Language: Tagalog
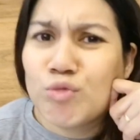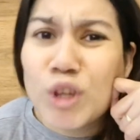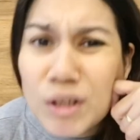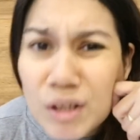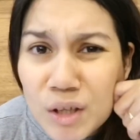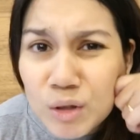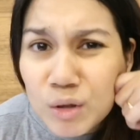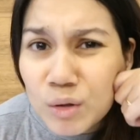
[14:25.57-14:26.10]

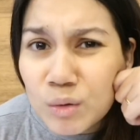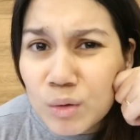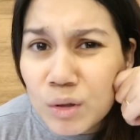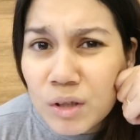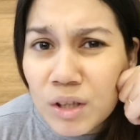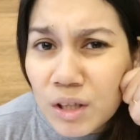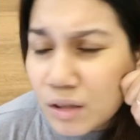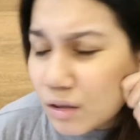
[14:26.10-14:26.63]
Tingnan nyo,
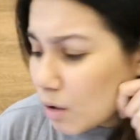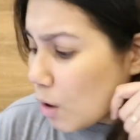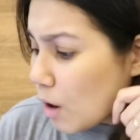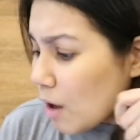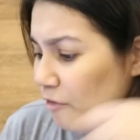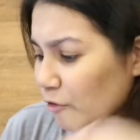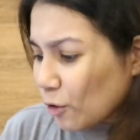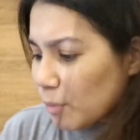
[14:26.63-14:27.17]
hindi do.
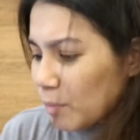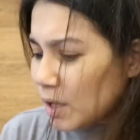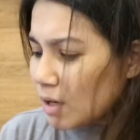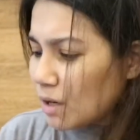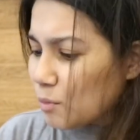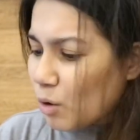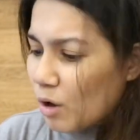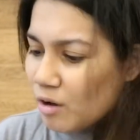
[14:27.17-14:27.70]
For me
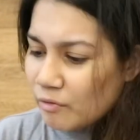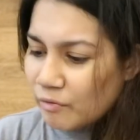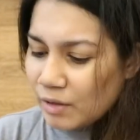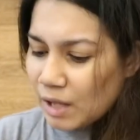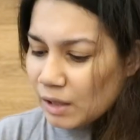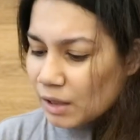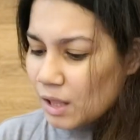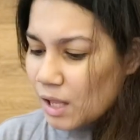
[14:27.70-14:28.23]
rin, kung
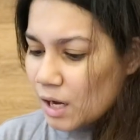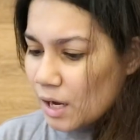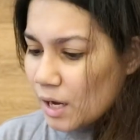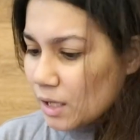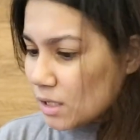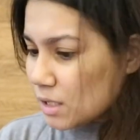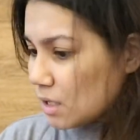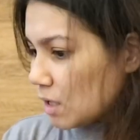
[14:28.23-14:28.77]
flat lang
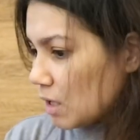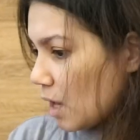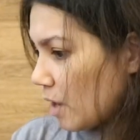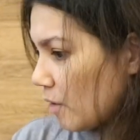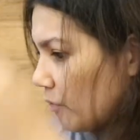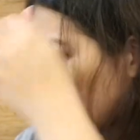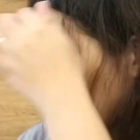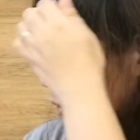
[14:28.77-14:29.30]
kahit sa
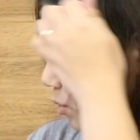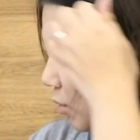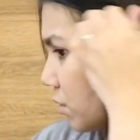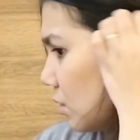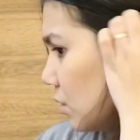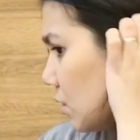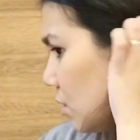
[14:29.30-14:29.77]
iPhone.